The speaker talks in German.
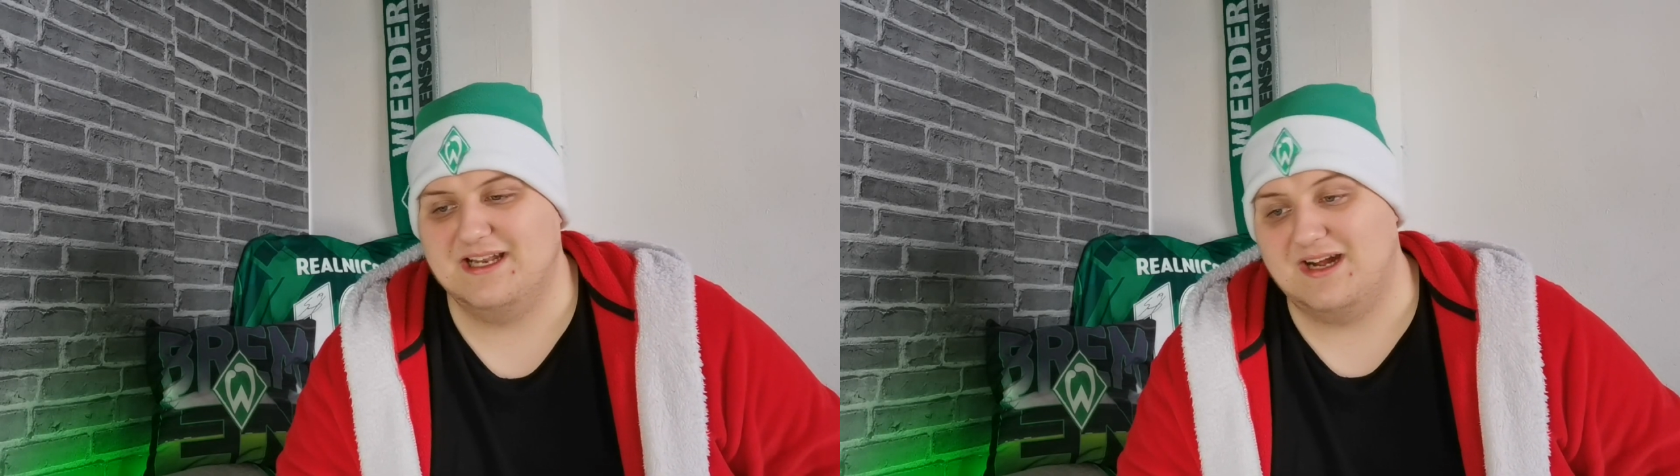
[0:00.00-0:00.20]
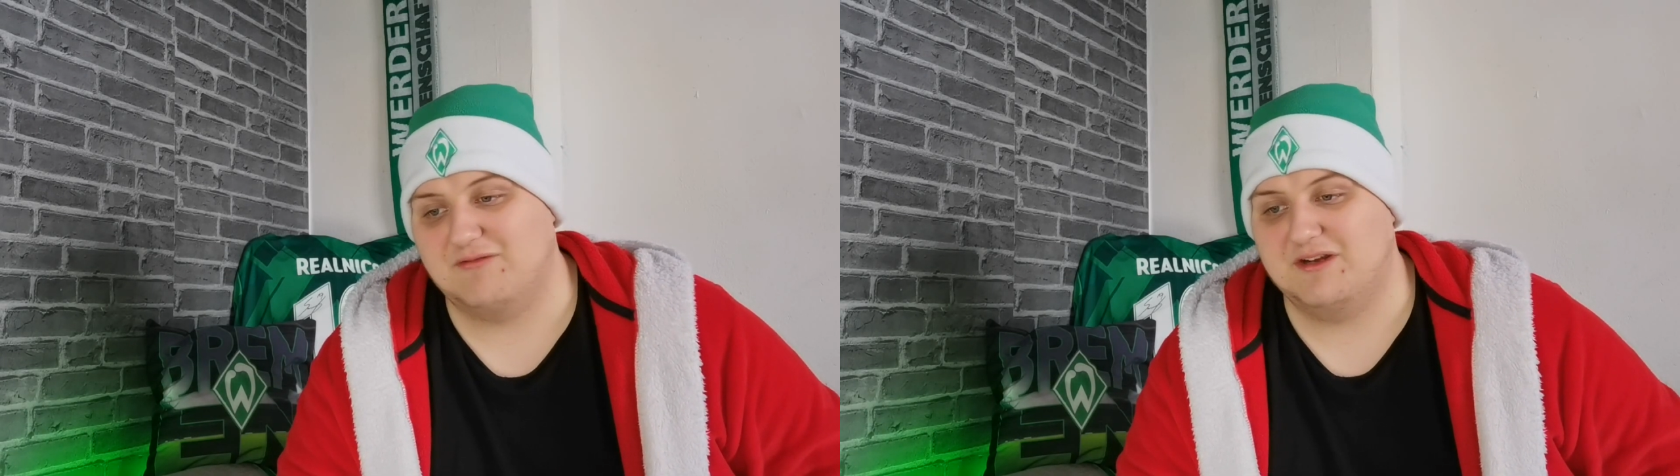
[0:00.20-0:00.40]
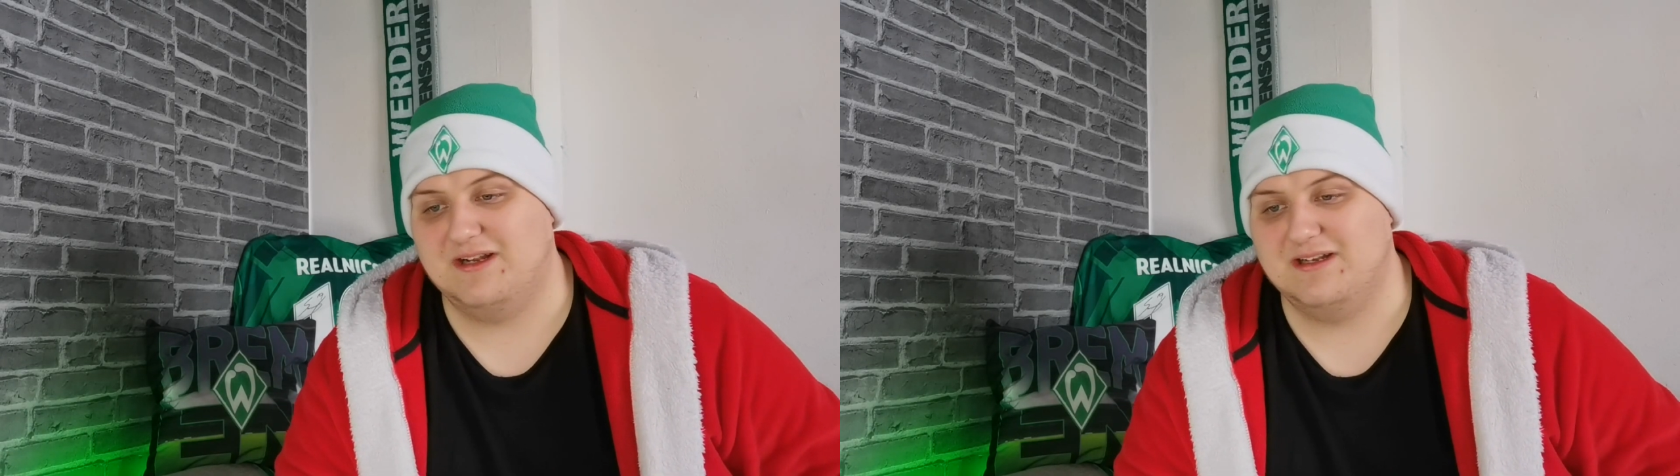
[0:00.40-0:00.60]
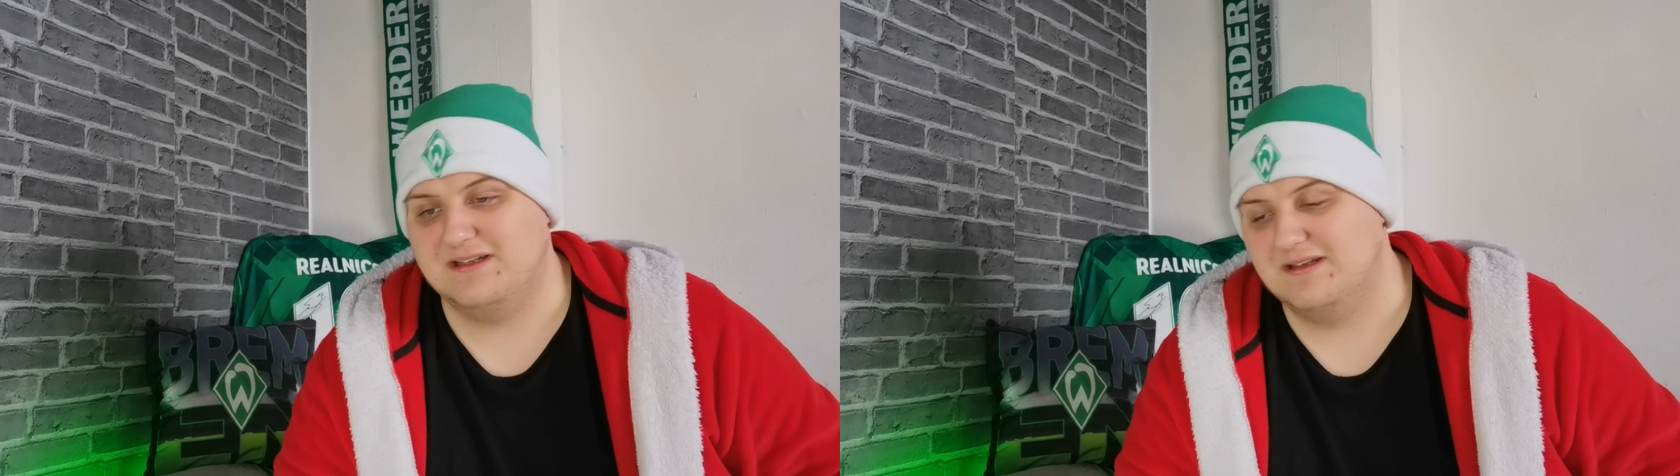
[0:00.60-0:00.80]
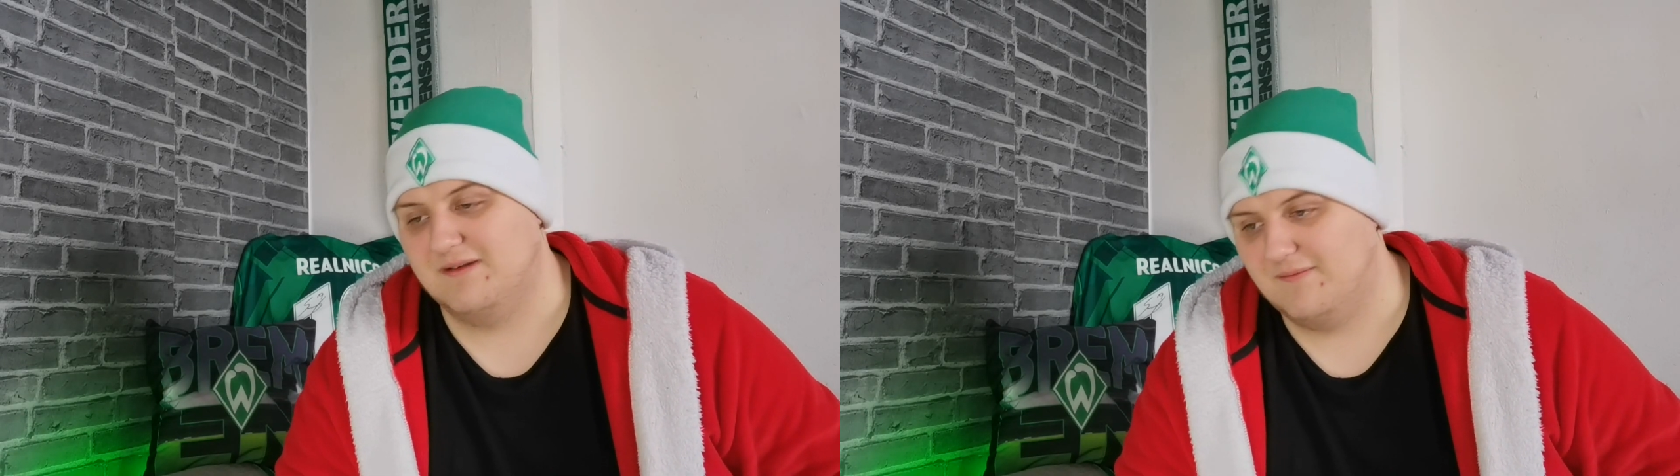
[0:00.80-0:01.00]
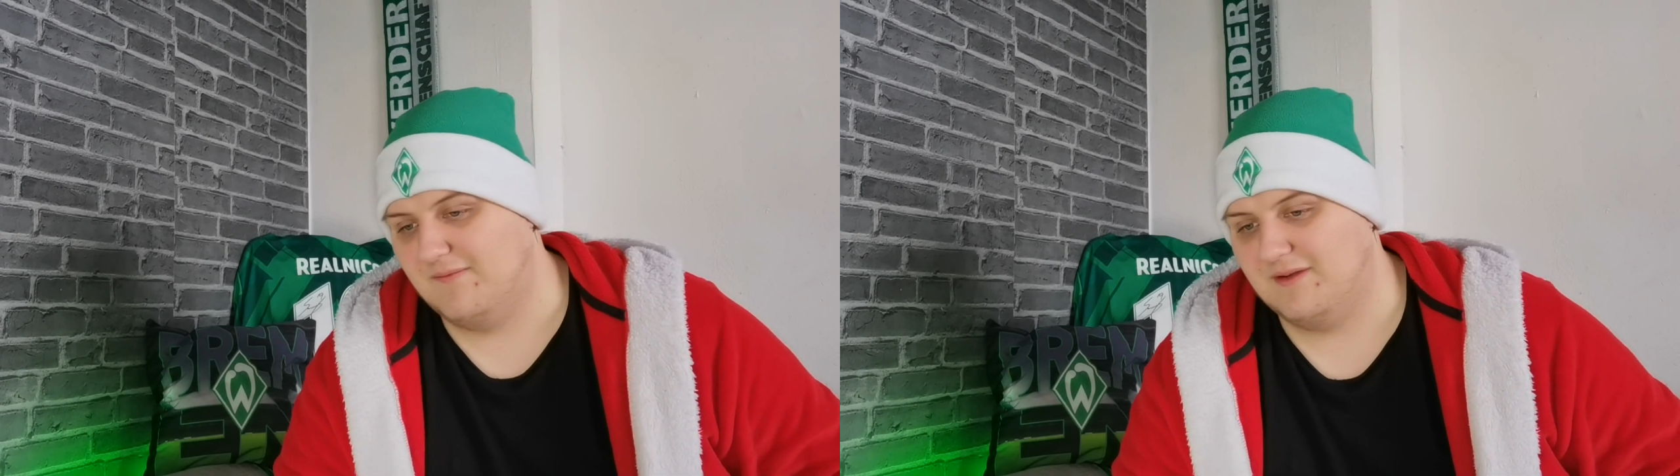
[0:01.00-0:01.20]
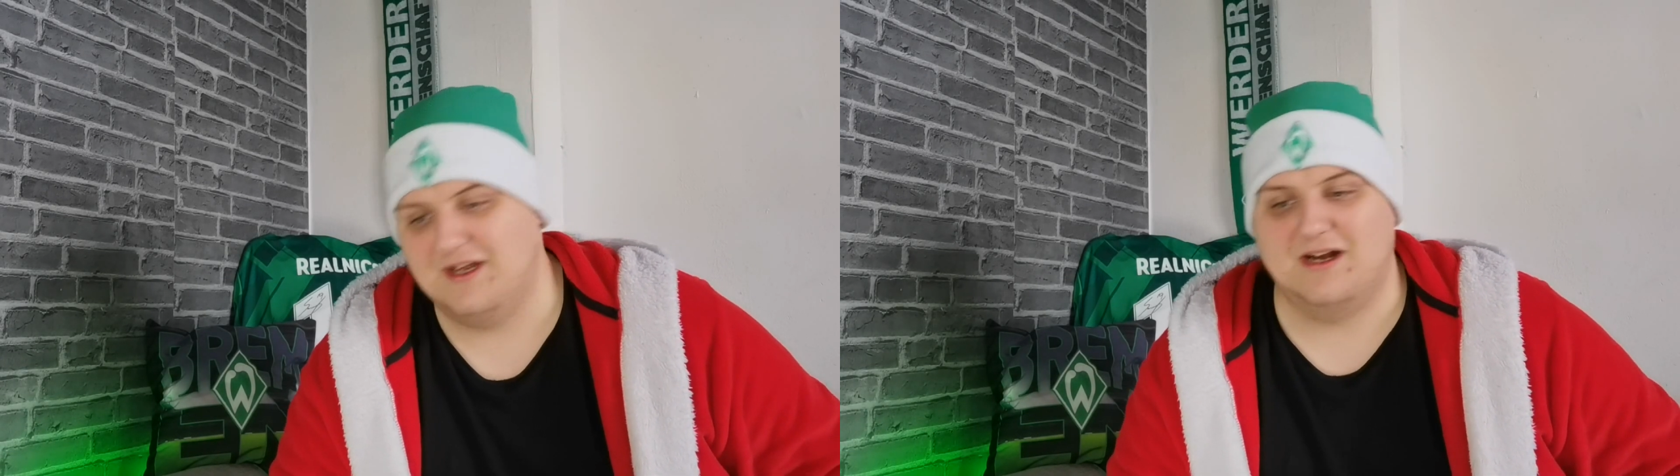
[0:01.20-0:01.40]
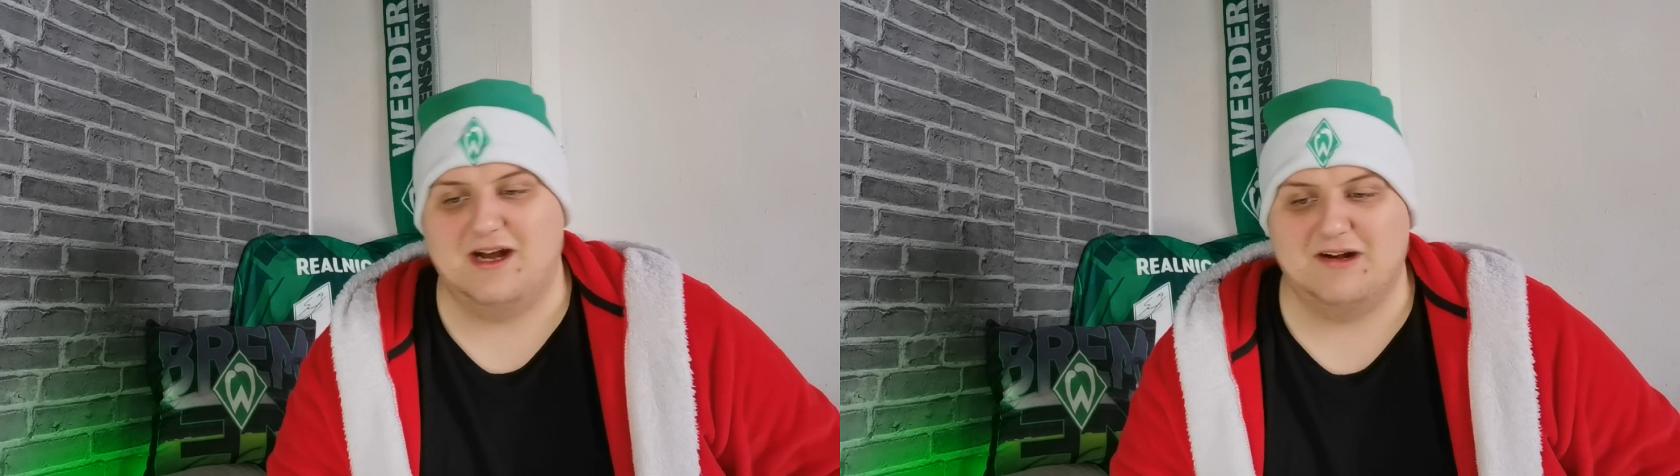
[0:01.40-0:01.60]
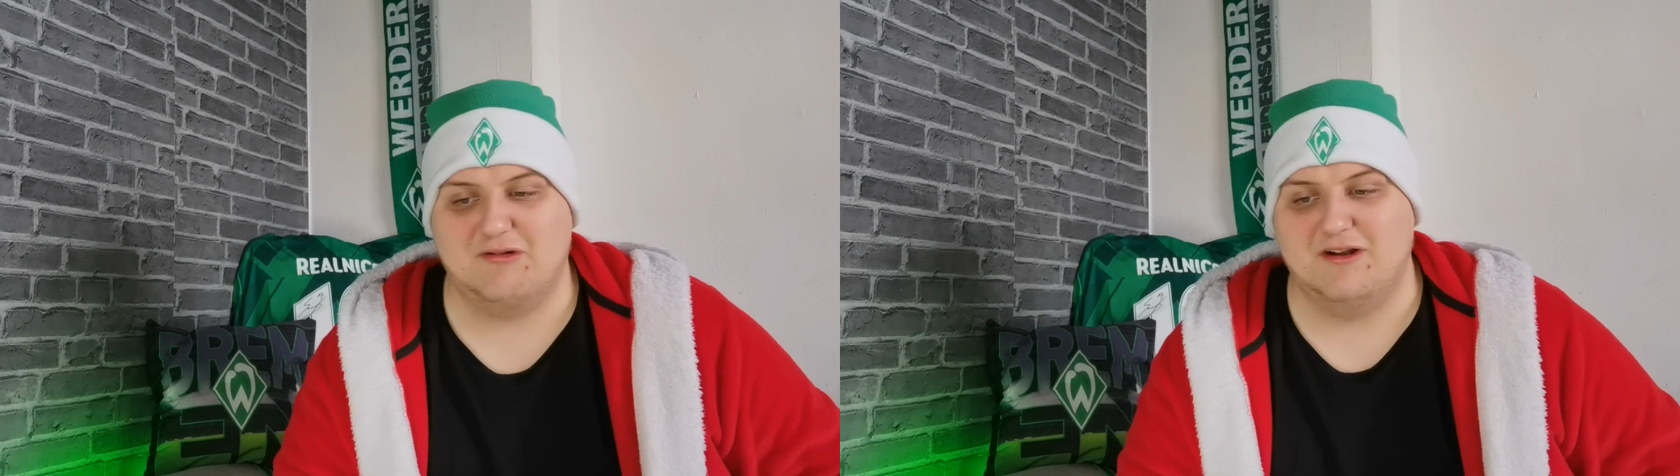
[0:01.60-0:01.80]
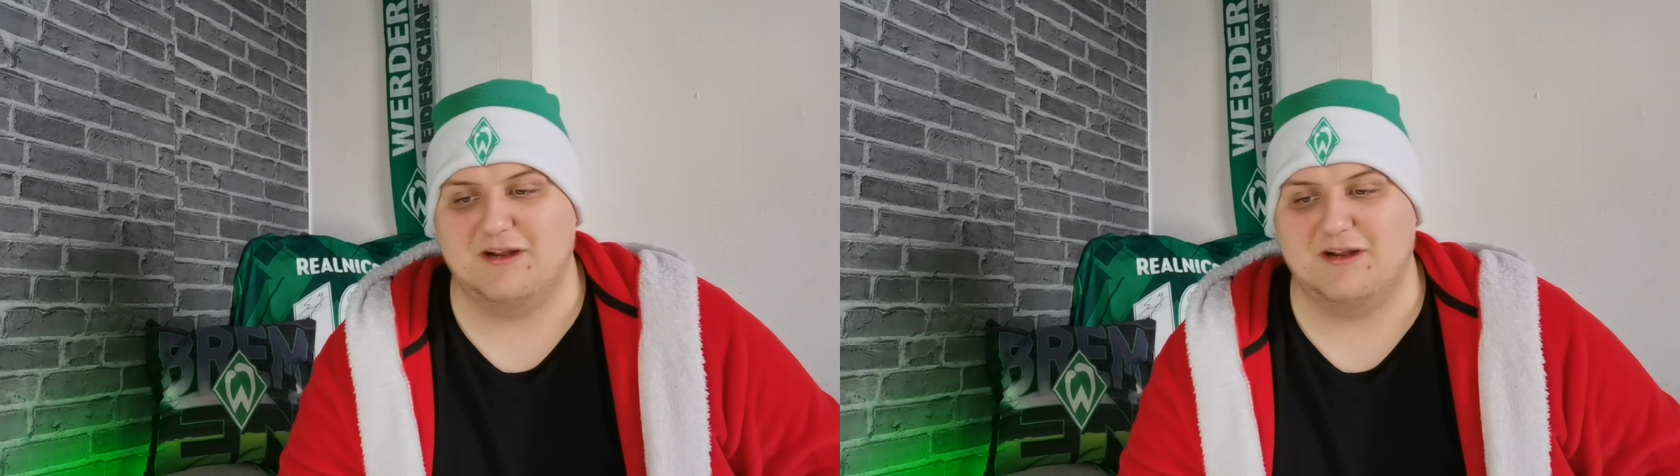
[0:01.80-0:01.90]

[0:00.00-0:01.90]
aktuellen, ja, aktuellen